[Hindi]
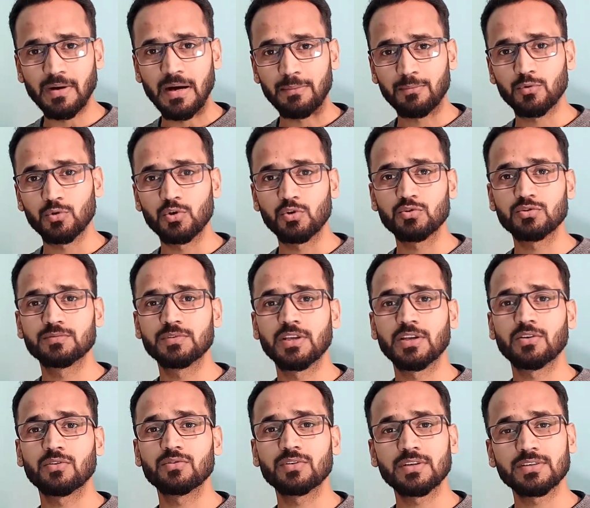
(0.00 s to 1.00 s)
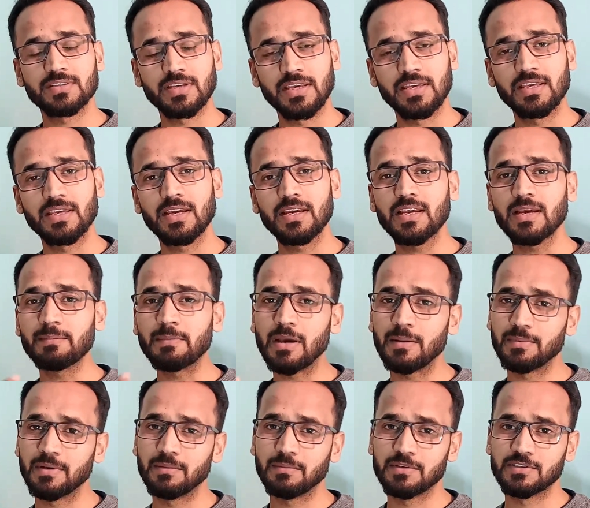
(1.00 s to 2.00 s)
आपको न्यूज़ दे रहा हूँ ये सही है या मैं
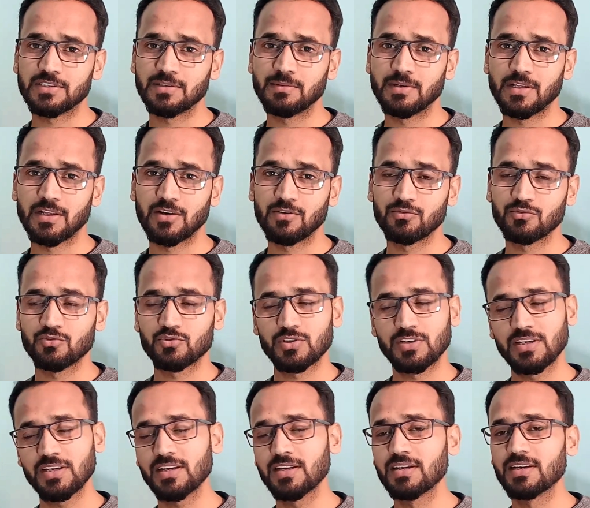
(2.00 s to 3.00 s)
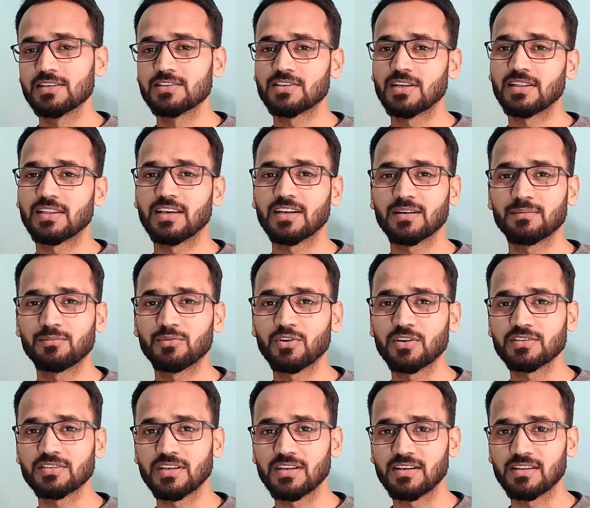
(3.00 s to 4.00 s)
अपने मन से बना रहा हूँ तो चलिए चलते हैं
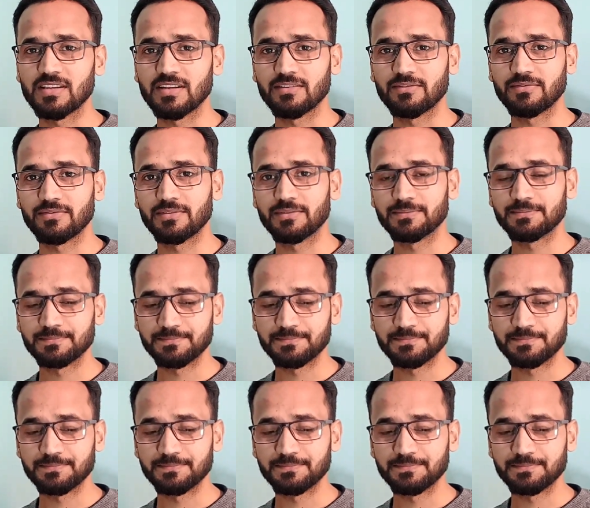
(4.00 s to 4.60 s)
कंप्यूटर स्क्रीन की तरफ